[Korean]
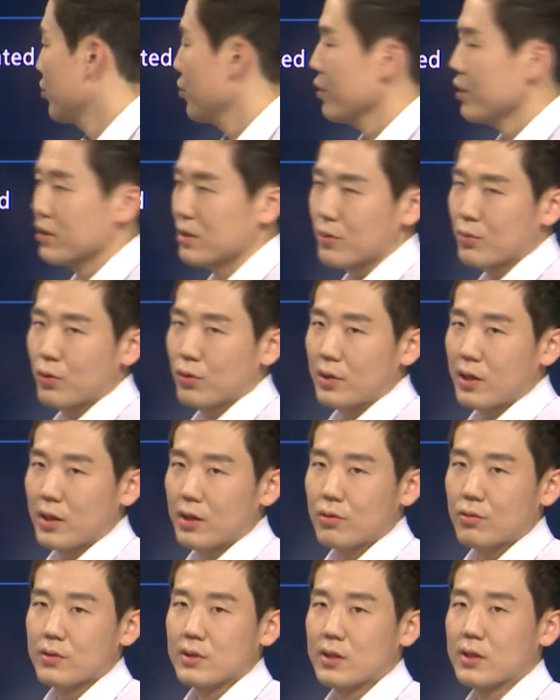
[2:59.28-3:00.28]
토익에서
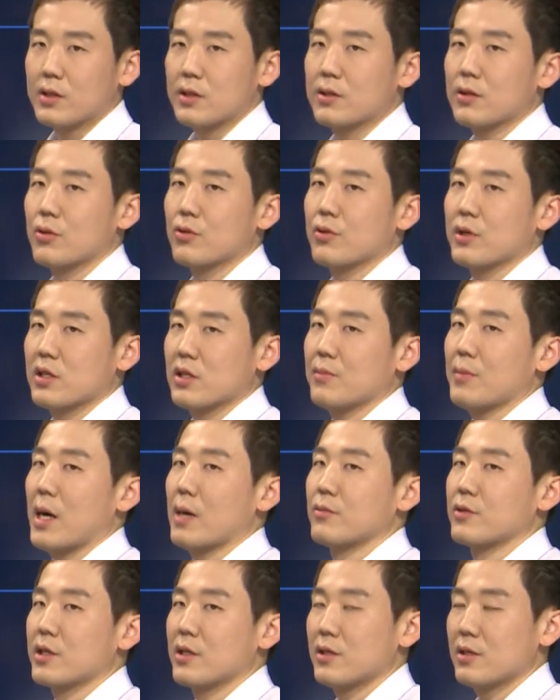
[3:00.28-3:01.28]
보다란 동사는 이 정도에서
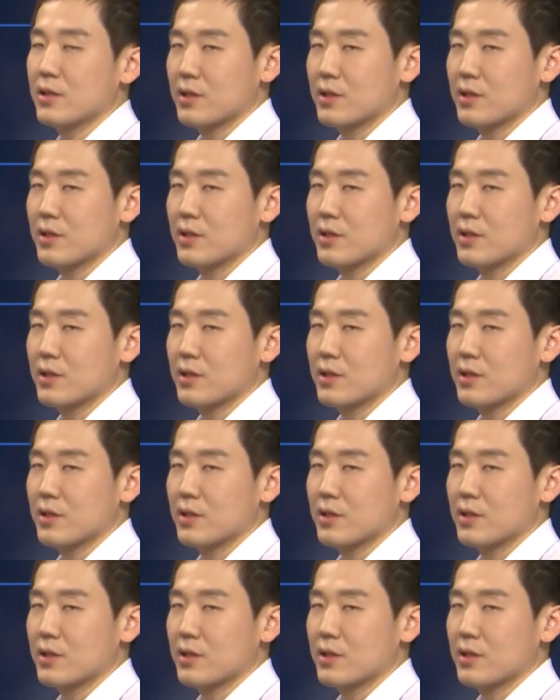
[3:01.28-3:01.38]
마무리를